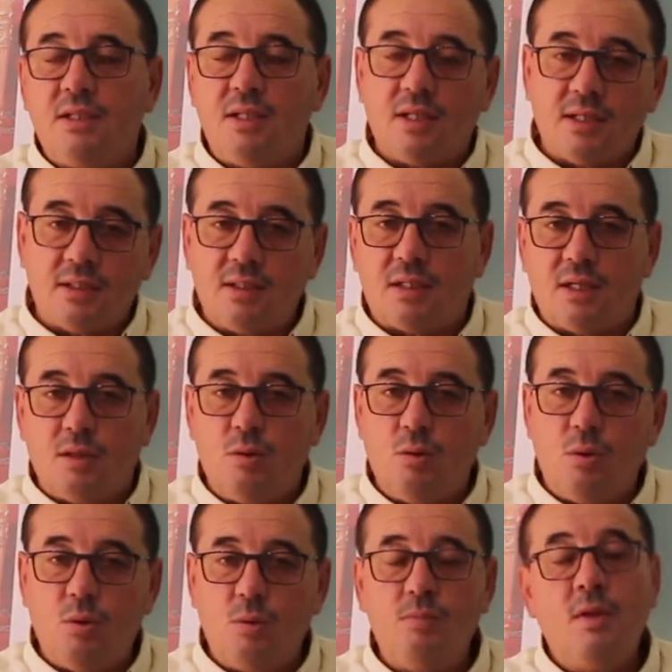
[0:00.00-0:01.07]
ديال خضيره
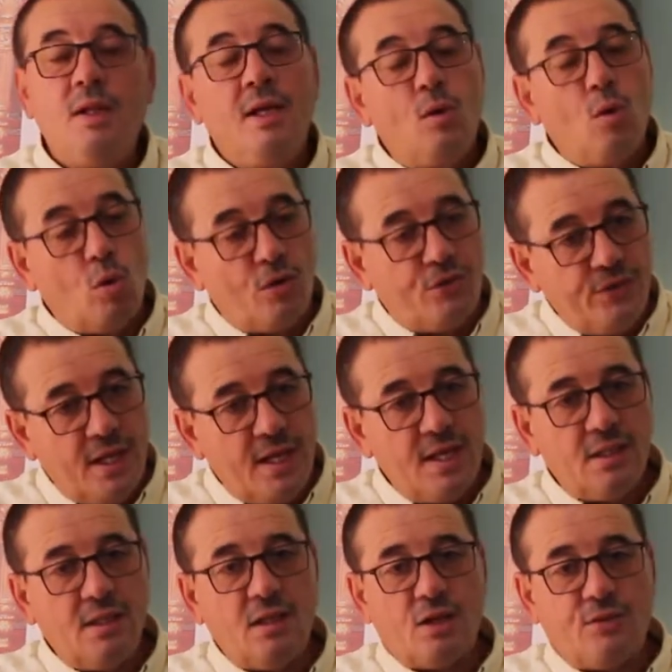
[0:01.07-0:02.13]
اللحوم وخفنا
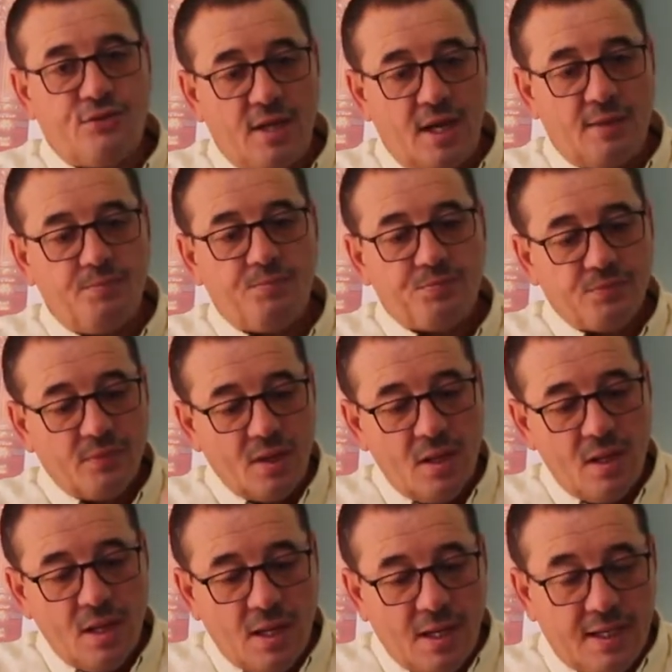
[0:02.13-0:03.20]
هاد خفنا
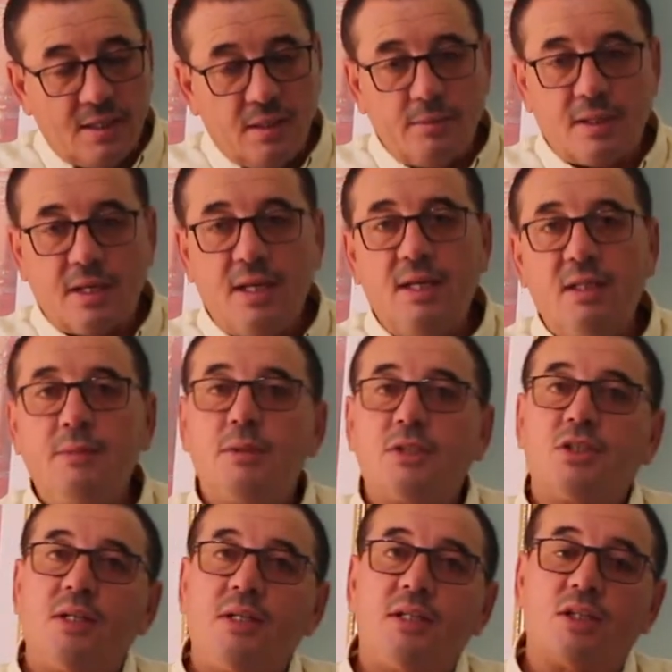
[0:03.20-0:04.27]
هاد المره هذه
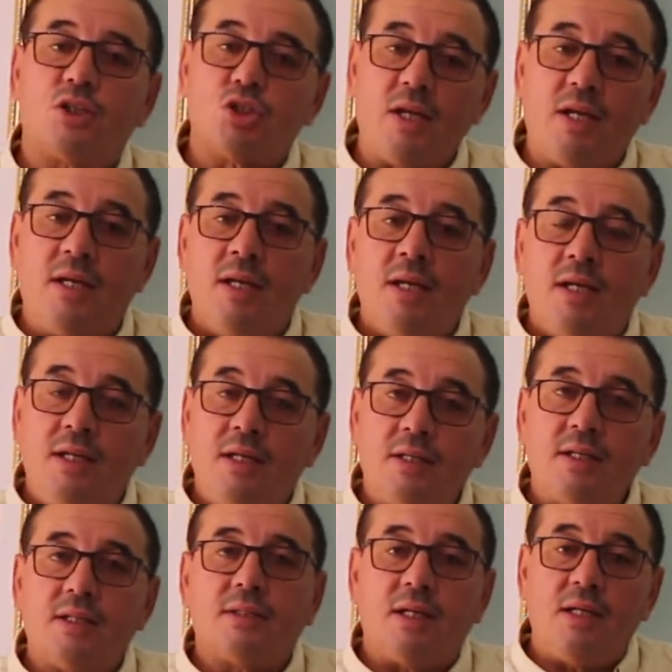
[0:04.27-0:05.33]
باش ثاني ترجع
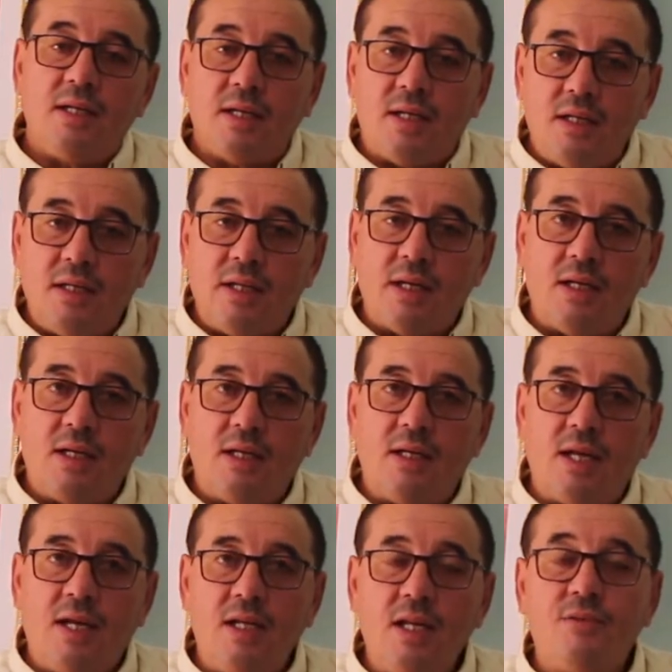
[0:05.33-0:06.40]
نظرا لغلاء
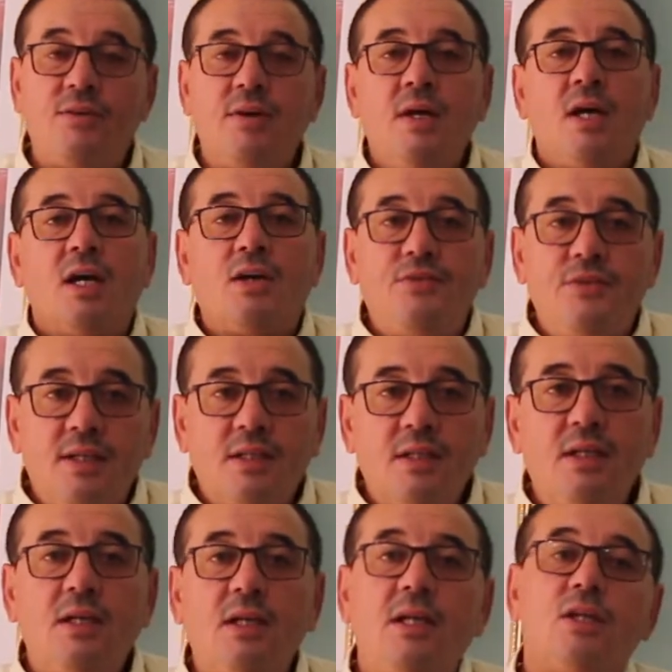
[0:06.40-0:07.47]
الاعلاف خفنا
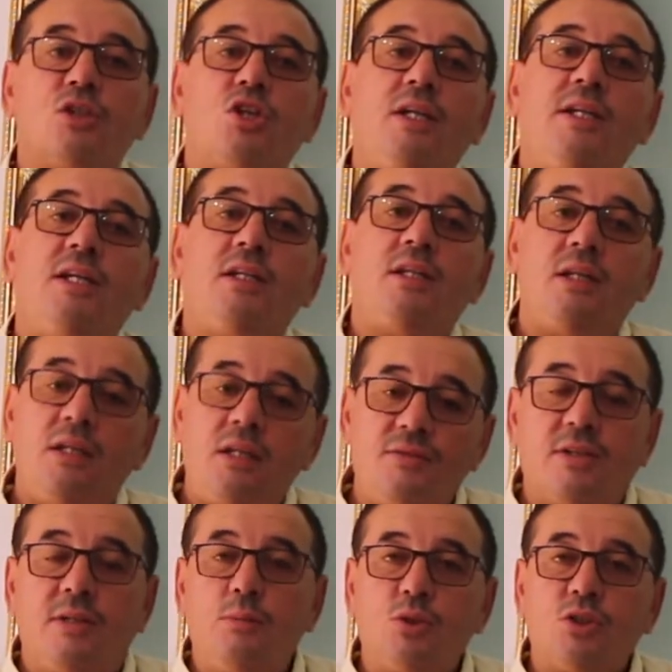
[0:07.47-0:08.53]
ثاني لا يرجع لنا
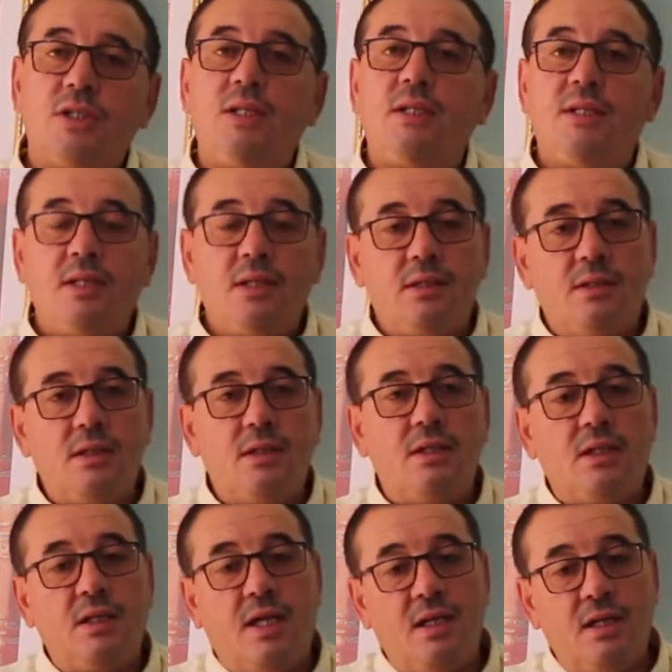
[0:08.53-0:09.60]
نفس المشكل ديال
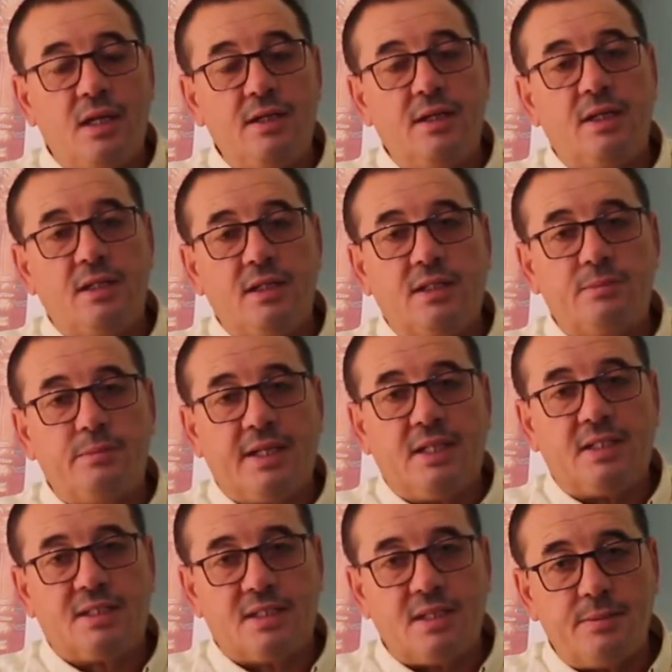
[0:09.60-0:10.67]
ديال ان بعد
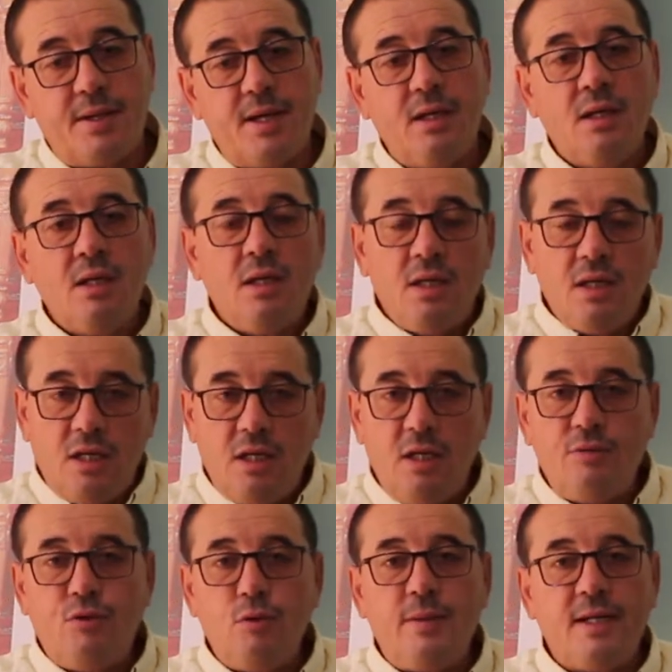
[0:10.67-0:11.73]
الكسابه
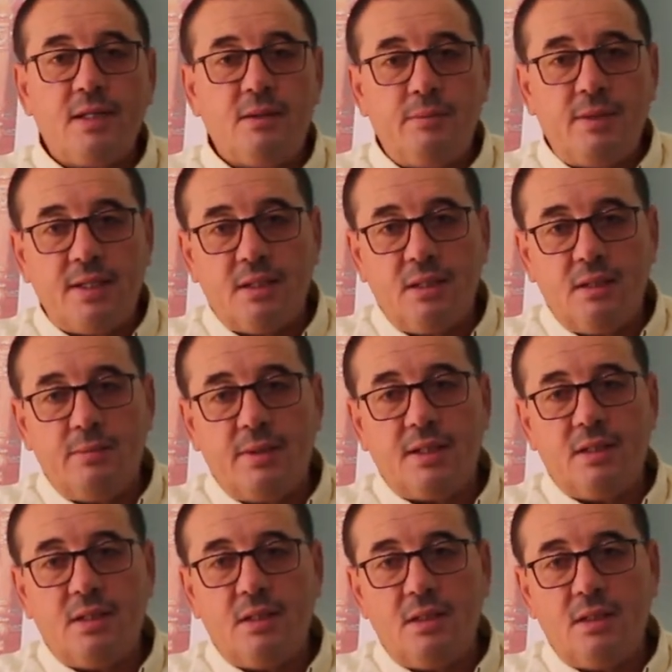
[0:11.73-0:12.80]
يعلفوا بهذا بهذا
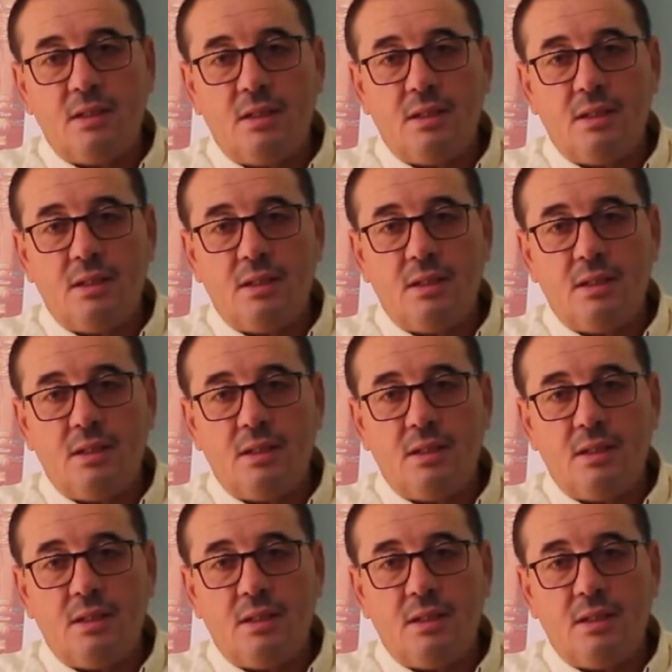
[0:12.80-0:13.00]
بهذا